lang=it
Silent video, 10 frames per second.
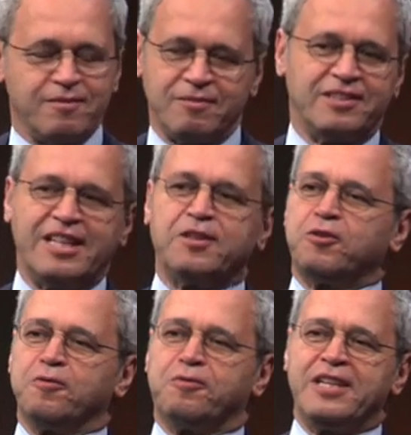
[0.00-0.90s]

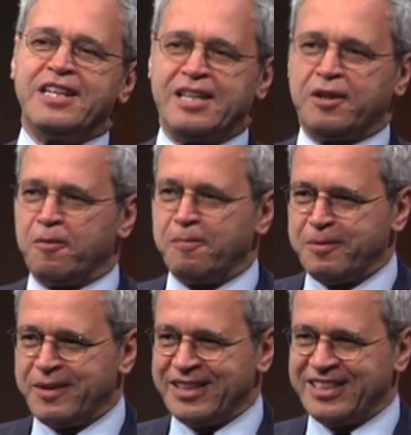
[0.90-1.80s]
detto, finiti i
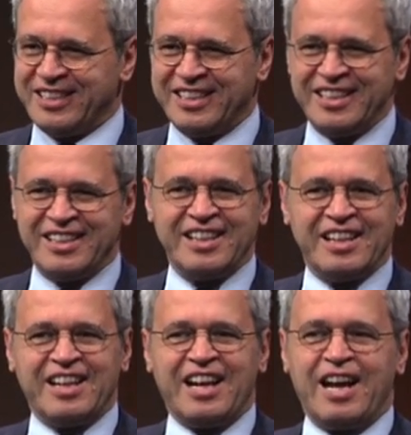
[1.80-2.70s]
complimenti, Grazie.
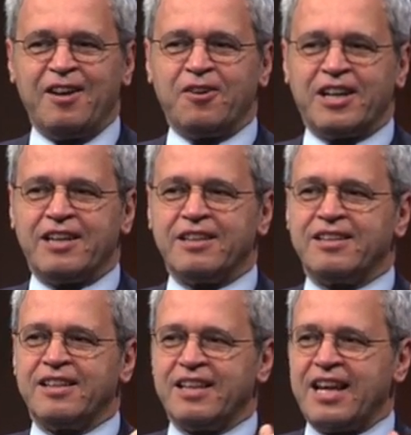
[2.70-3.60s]
allora
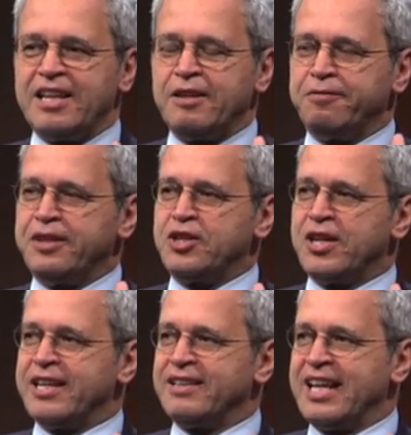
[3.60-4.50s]
è
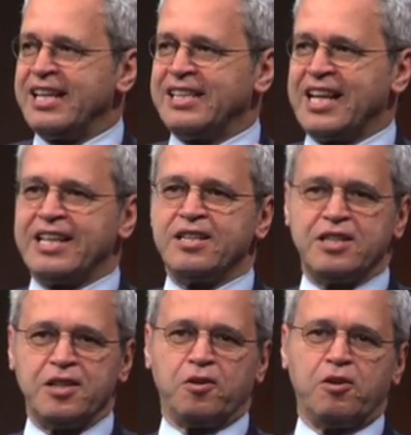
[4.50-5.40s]
difficile entrare in
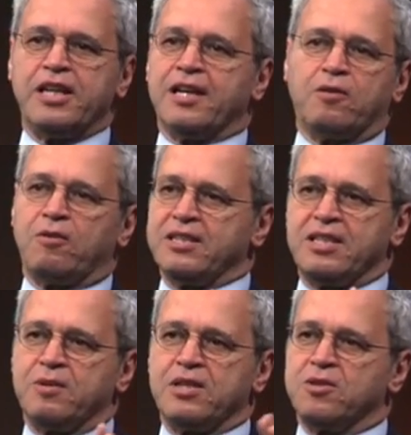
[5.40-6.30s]
sintonia con una
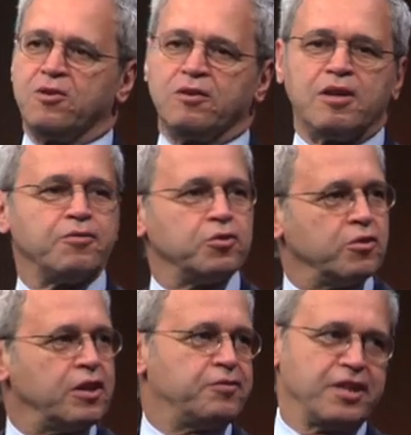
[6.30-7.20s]
situazione, una
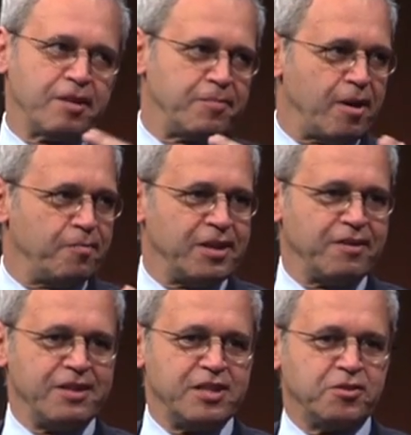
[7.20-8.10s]
fotografia che abbiamo appena
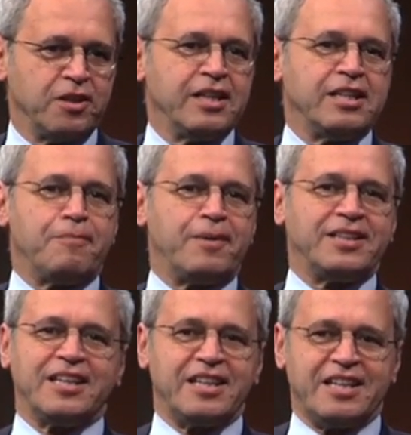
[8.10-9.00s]
visto da
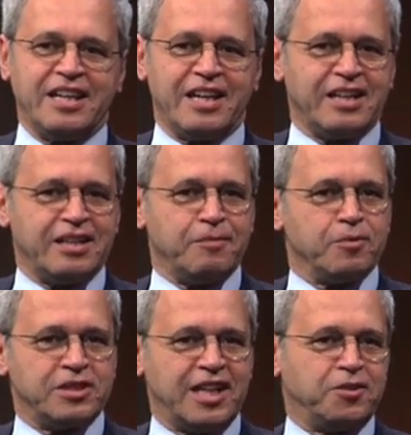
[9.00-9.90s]
parte di chi ha
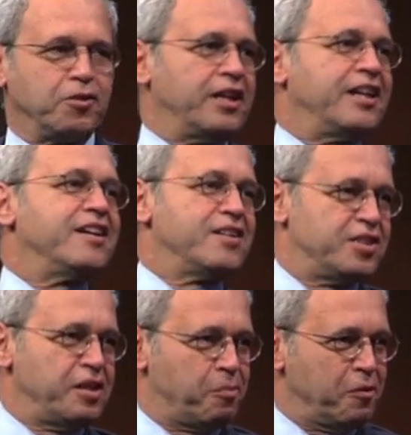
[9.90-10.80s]
dimostrato che
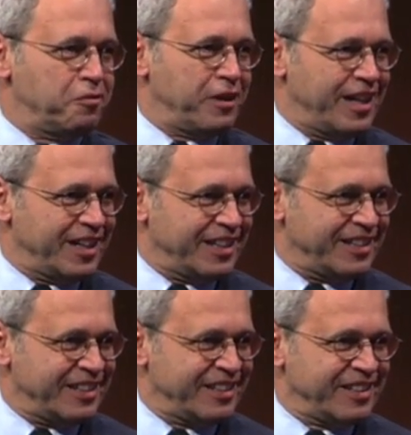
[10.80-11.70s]
si può fare.
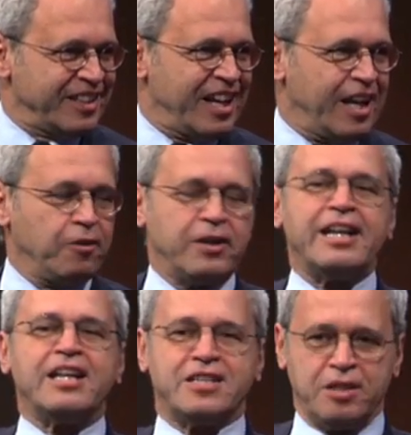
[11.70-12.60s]
Allora,
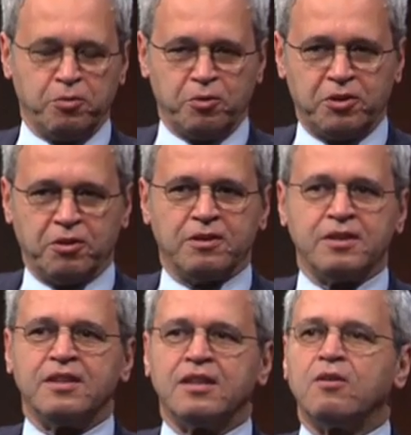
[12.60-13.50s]
innanzitutto,
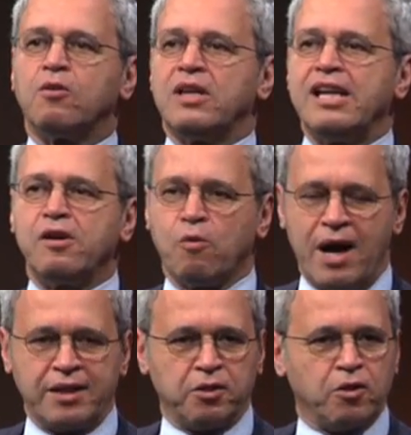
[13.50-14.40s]
il
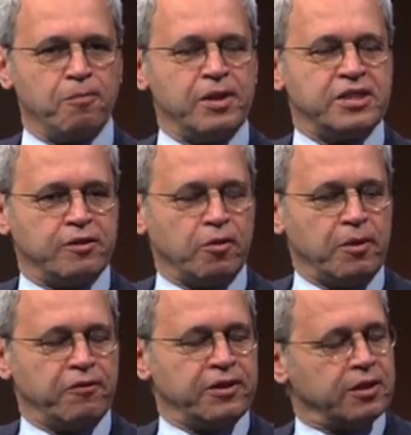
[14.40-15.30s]
quadro complessivo, come
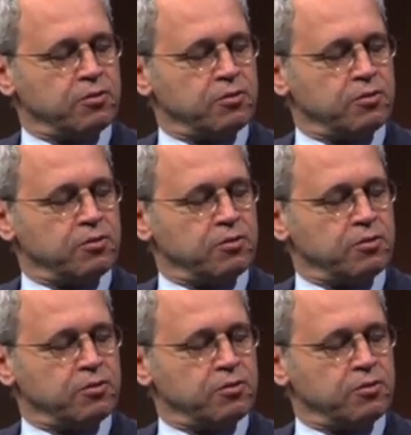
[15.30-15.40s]
lo vede